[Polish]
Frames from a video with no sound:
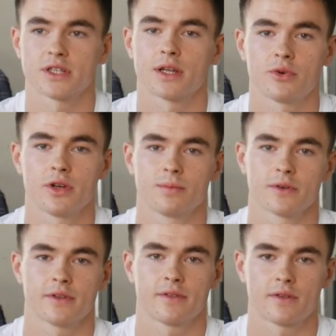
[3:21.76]
że na mojej
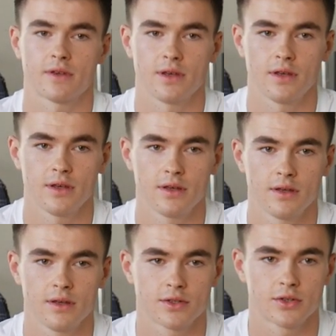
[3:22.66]
pozycji
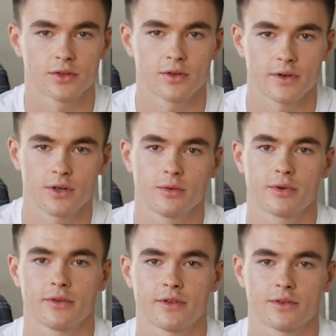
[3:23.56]
środkowego
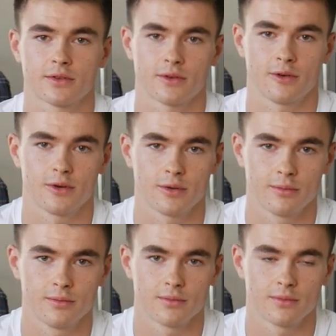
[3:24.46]
obrońcy to
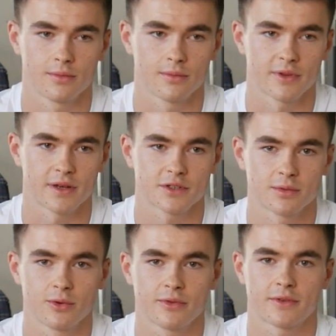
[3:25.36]
zawsze
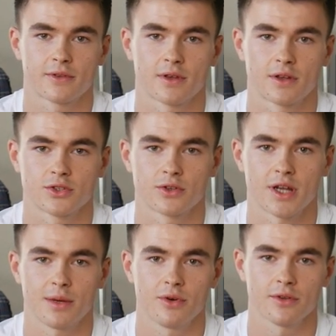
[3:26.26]
był Sergio
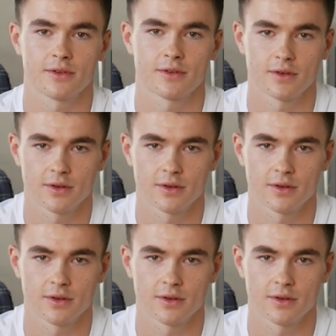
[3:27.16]
Ramos.